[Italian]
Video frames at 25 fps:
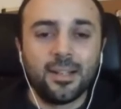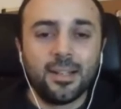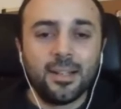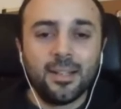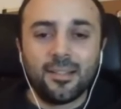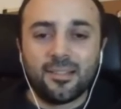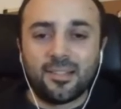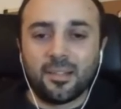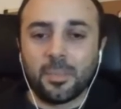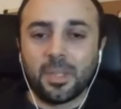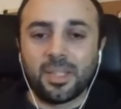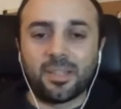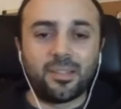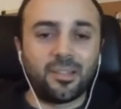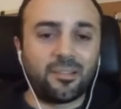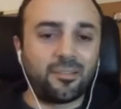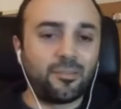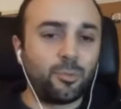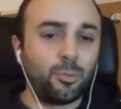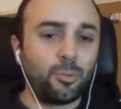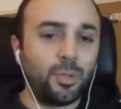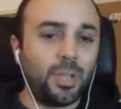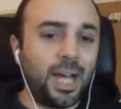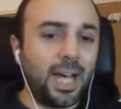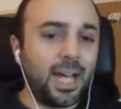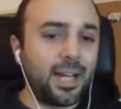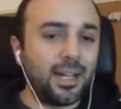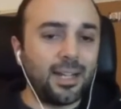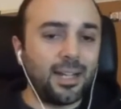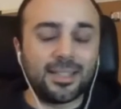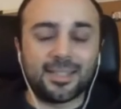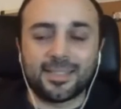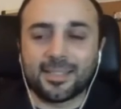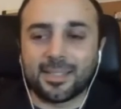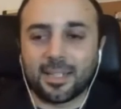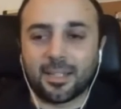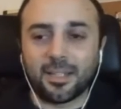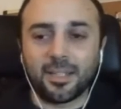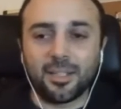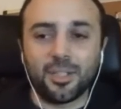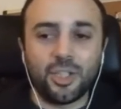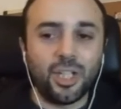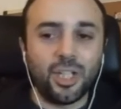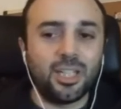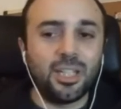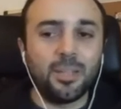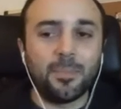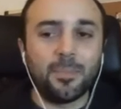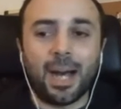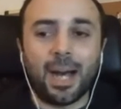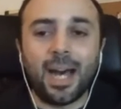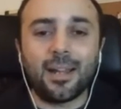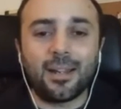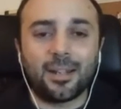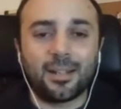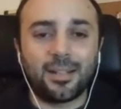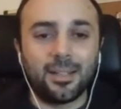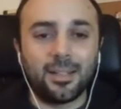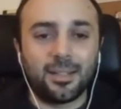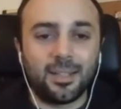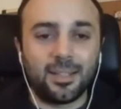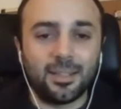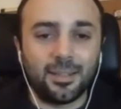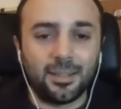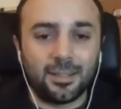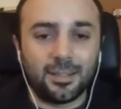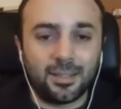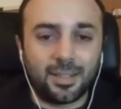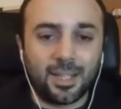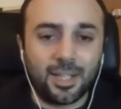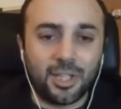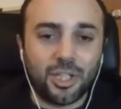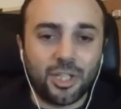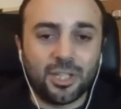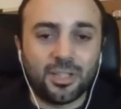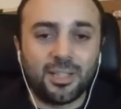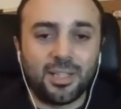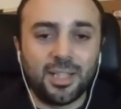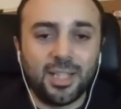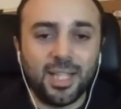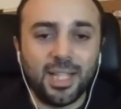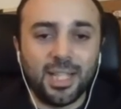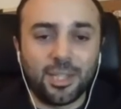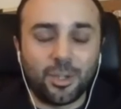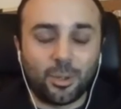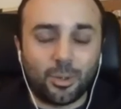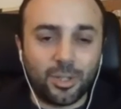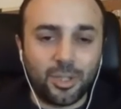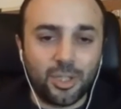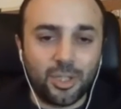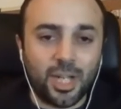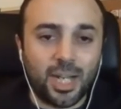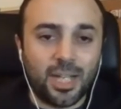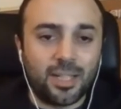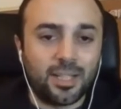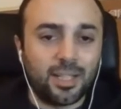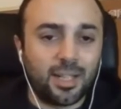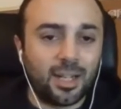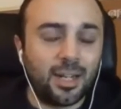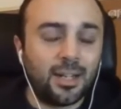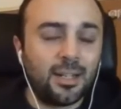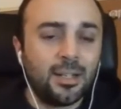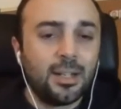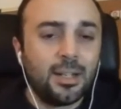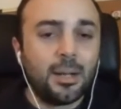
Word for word: si mette a studiare la strategia di marketing che c'è dietro, eccetera.